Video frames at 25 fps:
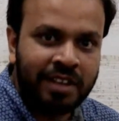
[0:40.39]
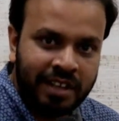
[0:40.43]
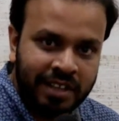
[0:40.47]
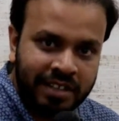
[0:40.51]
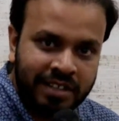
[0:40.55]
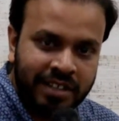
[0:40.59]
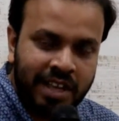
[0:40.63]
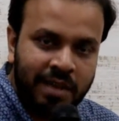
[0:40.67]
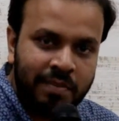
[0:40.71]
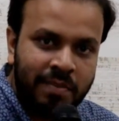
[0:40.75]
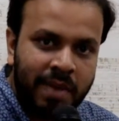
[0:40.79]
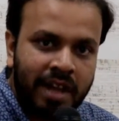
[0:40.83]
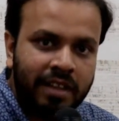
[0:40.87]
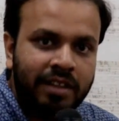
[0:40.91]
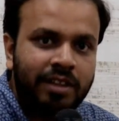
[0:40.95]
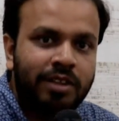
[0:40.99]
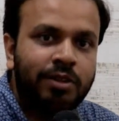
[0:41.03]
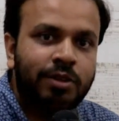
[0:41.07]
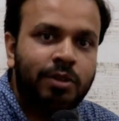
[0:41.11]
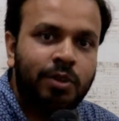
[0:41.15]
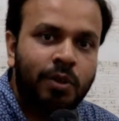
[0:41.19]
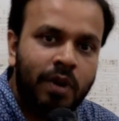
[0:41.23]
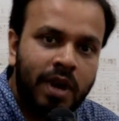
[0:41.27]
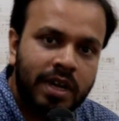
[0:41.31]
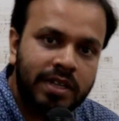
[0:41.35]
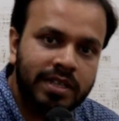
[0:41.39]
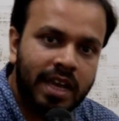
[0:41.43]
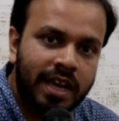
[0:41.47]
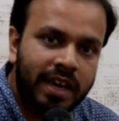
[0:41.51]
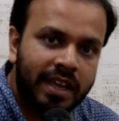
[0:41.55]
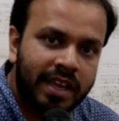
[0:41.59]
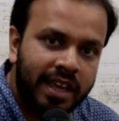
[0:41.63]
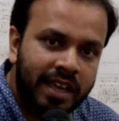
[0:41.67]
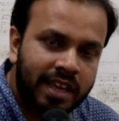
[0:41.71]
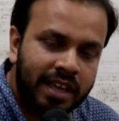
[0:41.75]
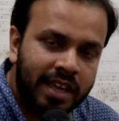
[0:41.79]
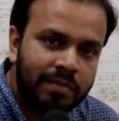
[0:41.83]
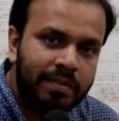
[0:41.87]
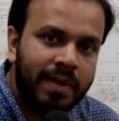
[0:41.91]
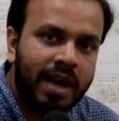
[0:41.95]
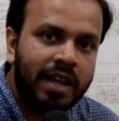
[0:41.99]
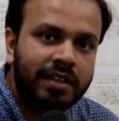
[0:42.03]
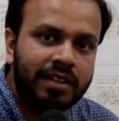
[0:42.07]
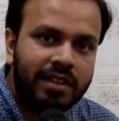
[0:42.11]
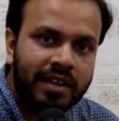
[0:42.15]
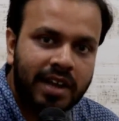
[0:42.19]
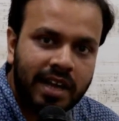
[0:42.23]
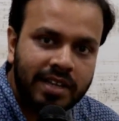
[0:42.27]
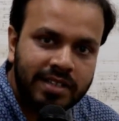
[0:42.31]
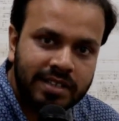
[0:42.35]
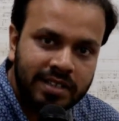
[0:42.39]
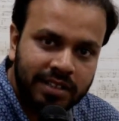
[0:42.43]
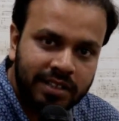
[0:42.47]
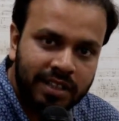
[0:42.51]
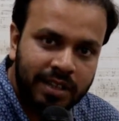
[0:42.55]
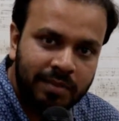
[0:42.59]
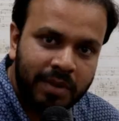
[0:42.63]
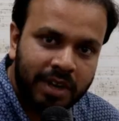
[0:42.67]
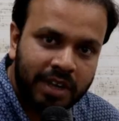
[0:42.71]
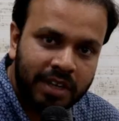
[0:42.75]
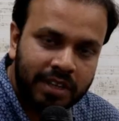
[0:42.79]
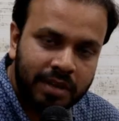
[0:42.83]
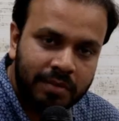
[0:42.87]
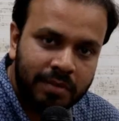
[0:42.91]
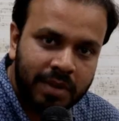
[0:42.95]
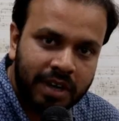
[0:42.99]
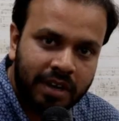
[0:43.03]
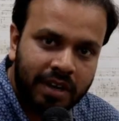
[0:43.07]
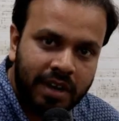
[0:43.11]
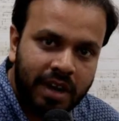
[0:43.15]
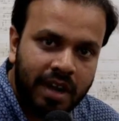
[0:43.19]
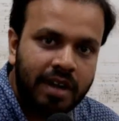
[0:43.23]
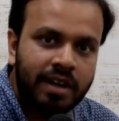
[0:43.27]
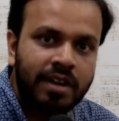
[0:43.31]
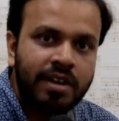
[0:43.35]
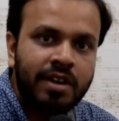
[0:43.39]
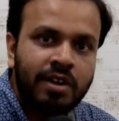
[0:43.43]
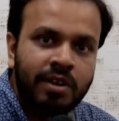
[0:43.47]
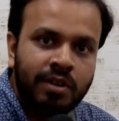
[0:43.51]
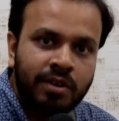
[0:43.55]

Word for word: इसके बाद 2001 के बाद राजनीति में कदम रखा